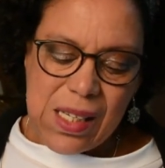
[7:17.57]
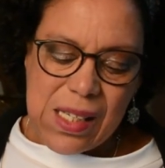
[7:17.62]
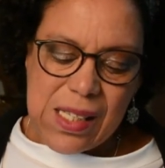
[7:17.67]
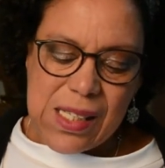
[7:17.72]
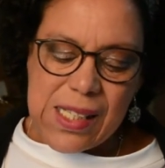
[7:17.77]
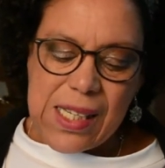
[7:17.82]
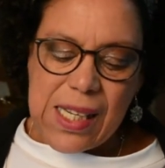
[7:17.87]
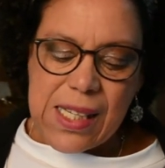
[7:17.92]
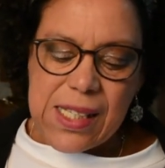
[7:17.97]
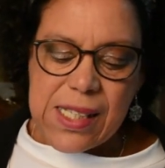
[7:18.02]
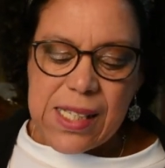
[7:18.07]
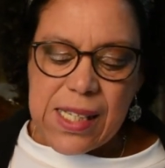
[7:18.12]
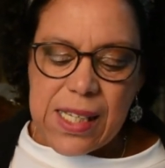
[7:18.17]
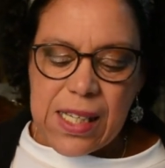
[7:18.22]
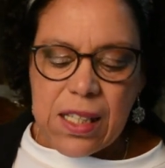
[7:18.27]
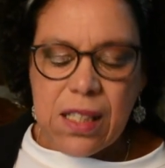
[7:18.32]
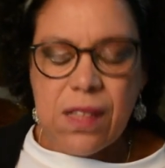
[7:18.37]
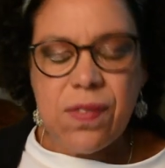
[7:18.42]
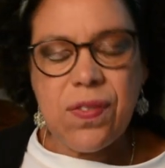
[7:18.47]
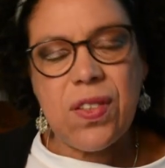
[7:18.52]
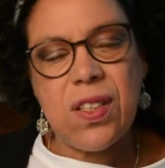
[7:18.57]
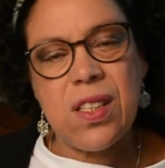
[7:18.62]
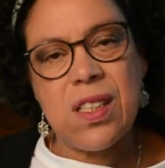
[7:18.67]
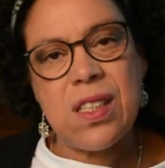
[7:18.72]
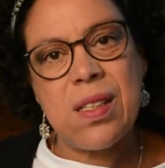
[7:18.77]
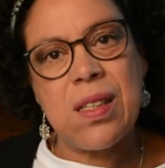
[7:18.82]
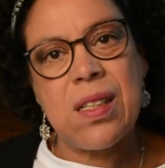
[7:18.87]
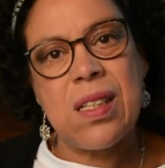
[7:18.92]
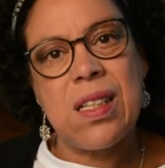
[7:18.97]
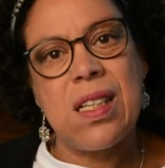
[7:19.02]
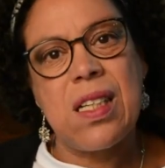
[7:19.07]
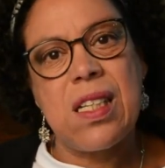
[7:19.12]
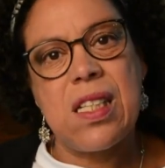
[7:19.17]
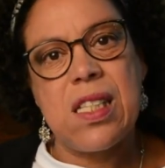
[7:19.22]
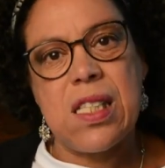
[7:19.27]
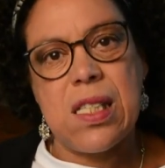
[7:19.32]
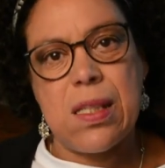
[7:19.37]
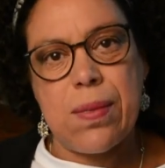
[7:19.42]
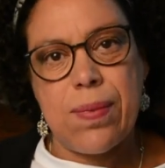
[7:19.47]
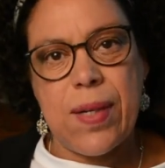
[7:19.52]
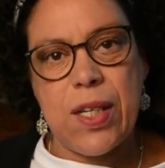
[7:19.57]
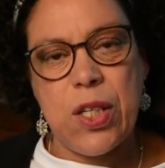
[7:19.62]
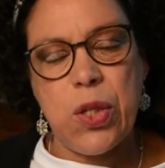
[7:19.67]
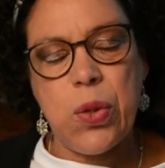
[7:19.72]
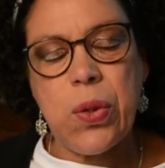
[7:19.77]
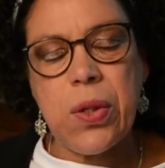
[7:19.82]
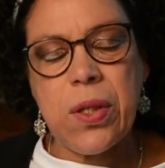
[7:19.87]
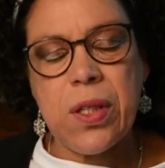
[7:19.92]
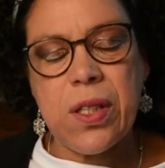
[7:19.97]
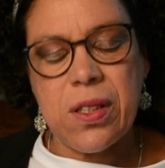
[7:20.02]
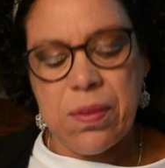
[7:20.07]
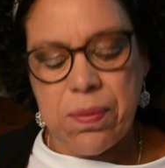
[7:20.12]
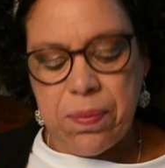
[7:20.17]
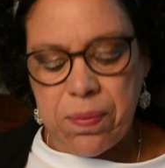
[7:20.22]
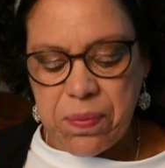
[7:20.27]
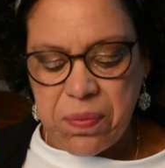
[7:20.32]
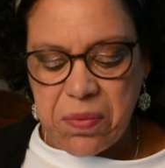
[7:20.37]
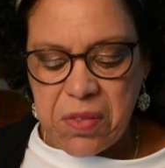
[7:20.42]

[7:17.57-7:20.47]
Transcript: Sie erzählt von zwei Jüngern,